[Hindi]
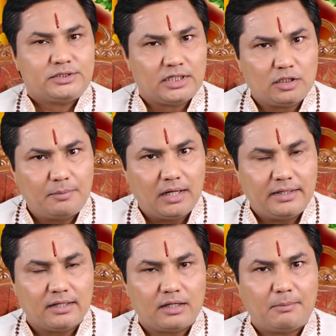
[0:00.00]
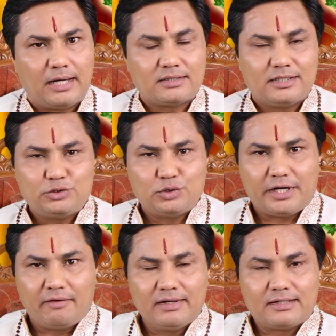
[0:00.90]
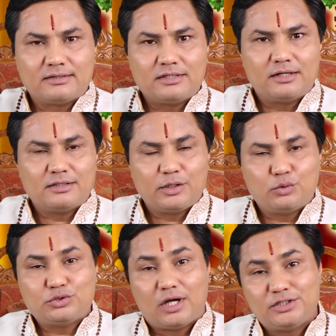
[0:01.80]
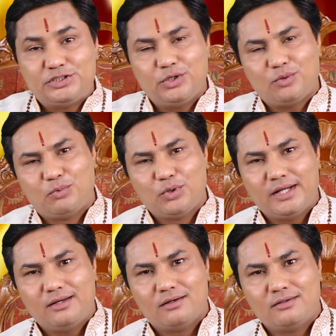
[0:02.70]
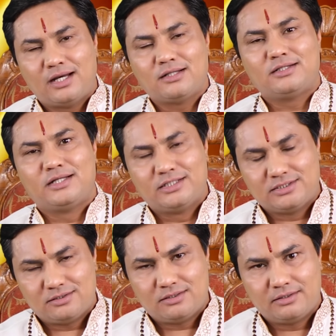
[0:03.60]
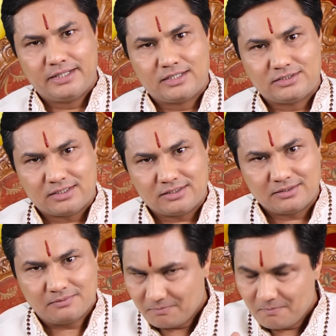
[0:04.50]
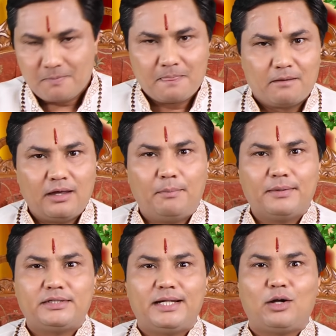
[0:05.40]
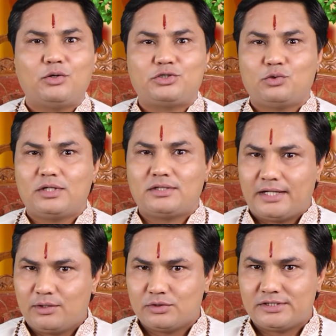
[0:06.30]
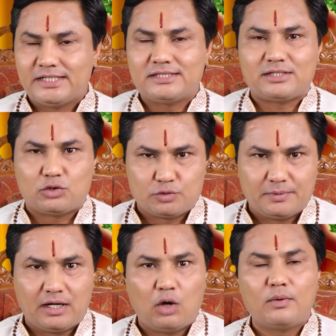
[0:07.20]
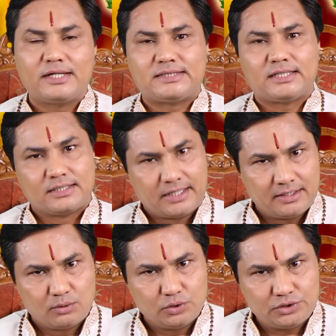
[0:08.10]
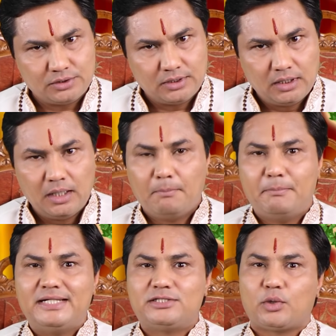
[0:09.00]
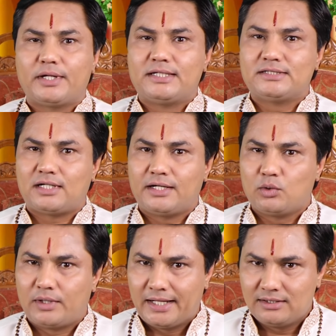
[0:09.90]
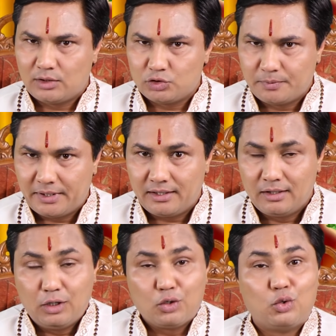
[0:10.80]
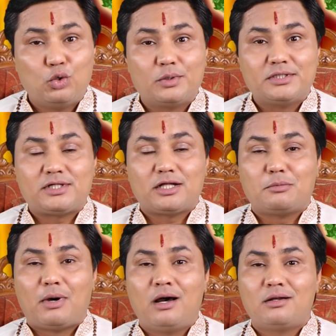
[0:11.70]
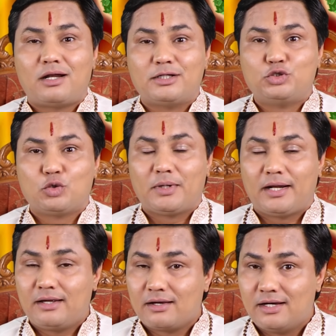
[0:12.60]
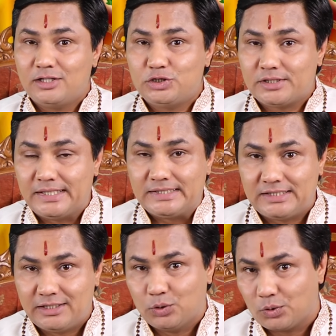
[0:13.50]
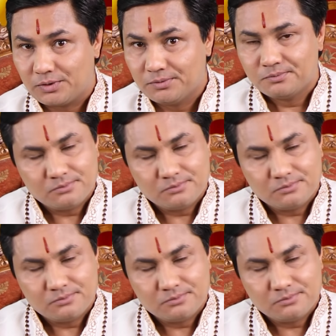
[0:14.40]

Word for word: चंद्रमा की अगर हम बात करें जो ट्रैवल करते करते कुछ अच्छे और बुरे यादें दे दे के जाते हैं यहाँ पर तेरह और चौदह तारीख को सिक्स हाउस में राहु के साथ ग्रहण दोष बीस और इक्कीस तारीख को नाइन्थ हाउस में गुरु के साथ महान राजयोग बनाएंगे गज केसरी योग